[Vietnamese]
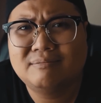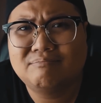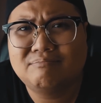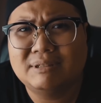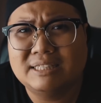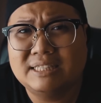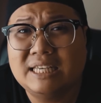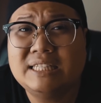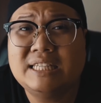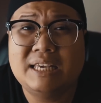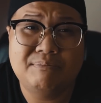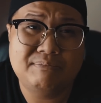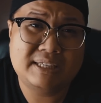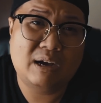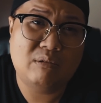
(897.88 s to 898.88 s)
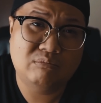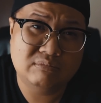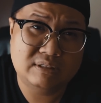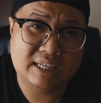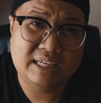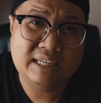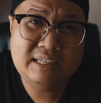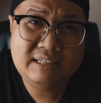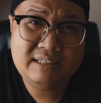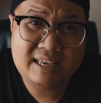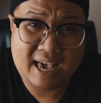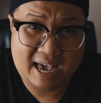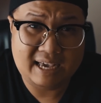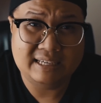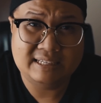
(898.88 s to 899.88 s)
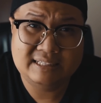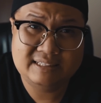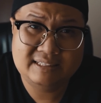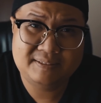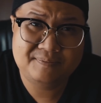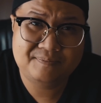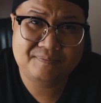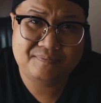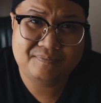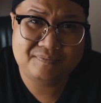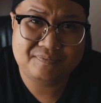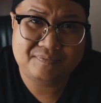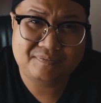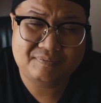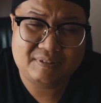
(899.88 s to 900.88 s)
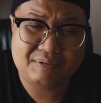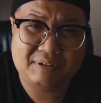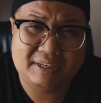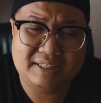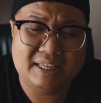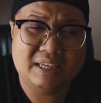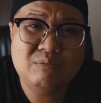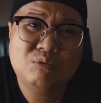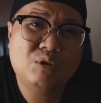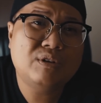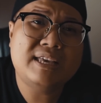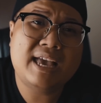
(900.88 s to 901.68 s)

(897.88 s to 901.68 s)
mình đi tìm chồng chỉ về tại vì chỉ không có